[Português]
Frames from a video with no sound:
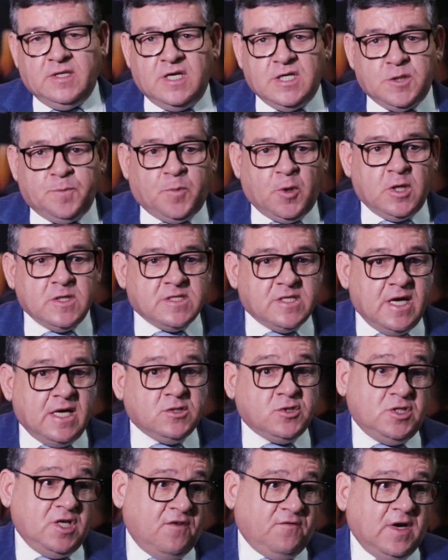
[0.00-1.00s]
desse
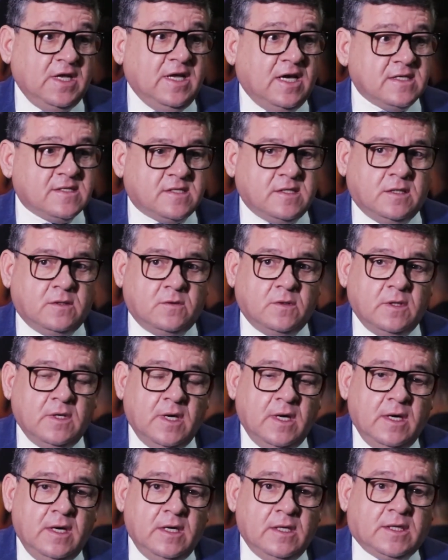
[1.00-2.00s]
processo de avaliação.
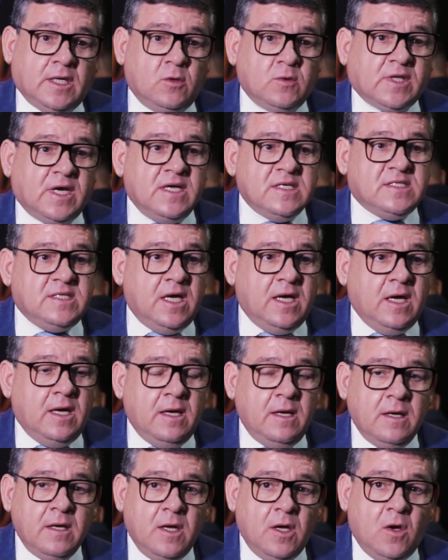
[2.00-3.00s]
Então,
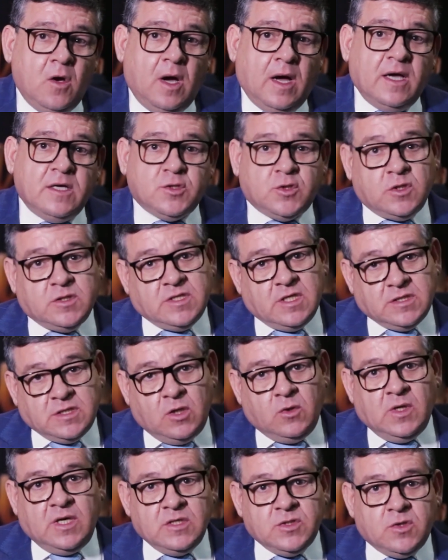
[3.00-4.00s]
trazer a
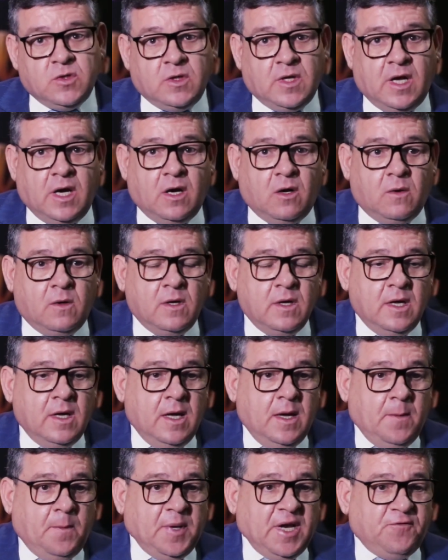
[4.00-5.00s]
Associação Nacional
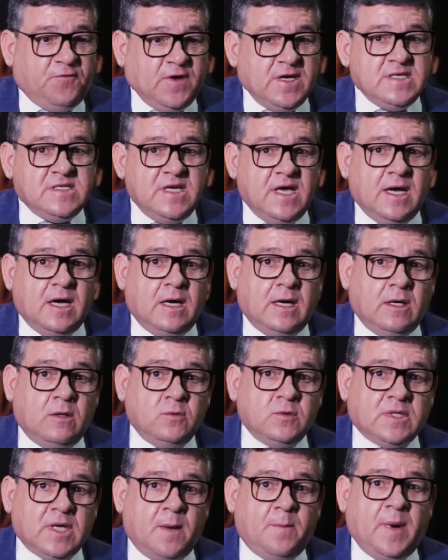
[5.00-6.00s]
para fazer
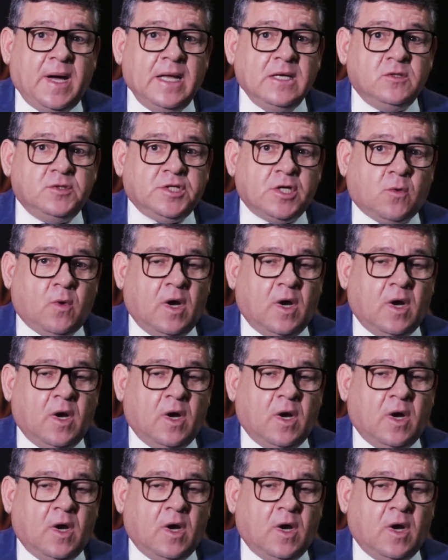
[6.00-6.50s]
o trabalho de